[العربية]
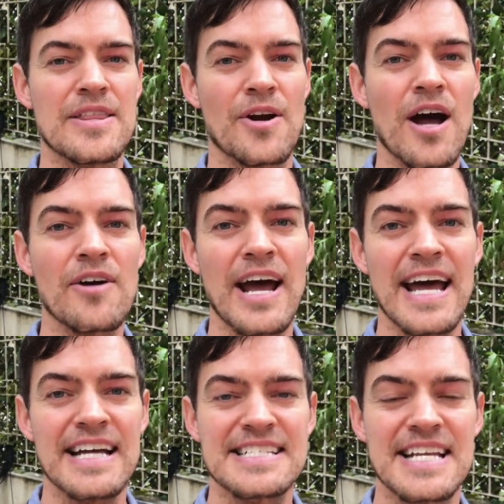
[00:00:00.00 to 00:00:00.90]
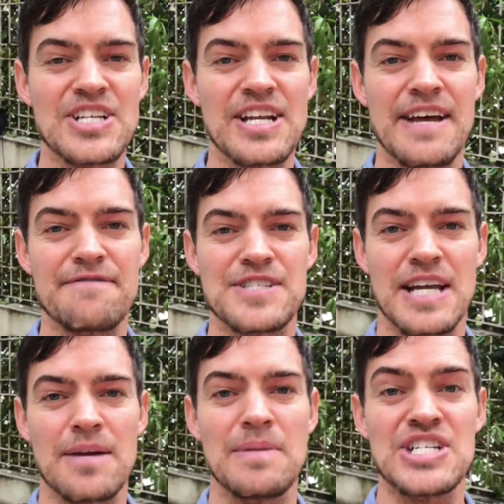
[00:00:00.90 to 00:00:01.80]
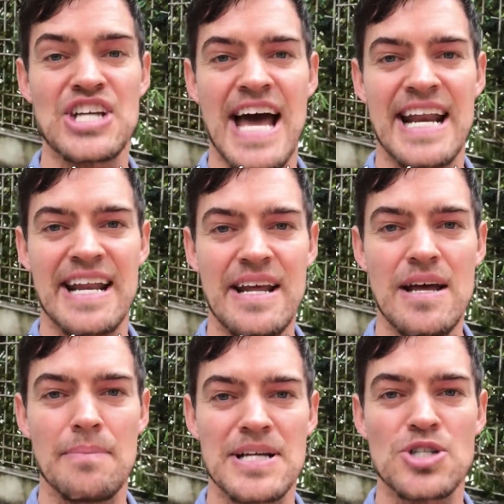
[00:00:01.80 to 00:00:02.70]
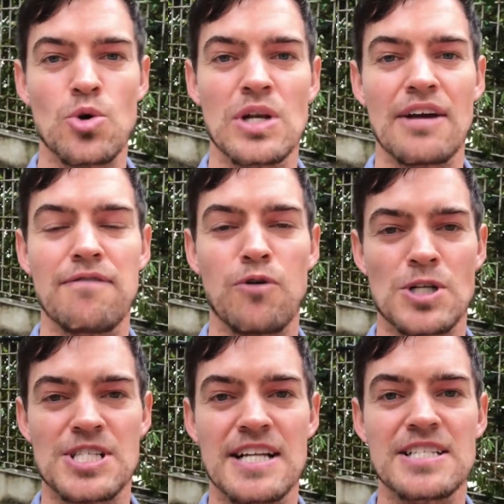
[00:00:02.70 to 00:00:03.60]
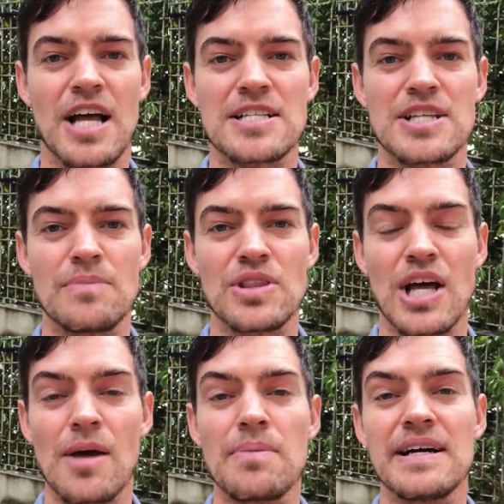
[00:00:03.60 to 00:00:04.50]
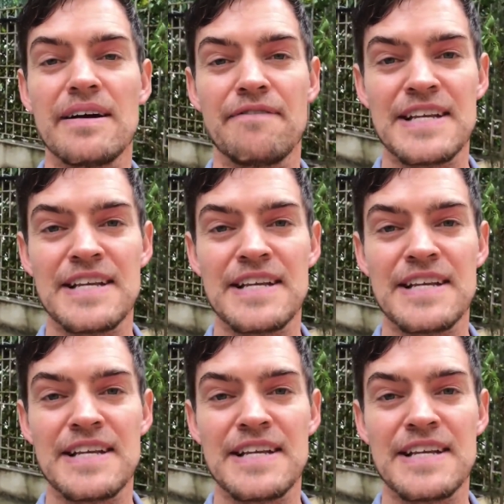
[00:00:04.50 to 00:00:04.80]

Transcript: إذا راك رايح تسجل نفسك مجانا باش تكون لك فرصة تقدم طلب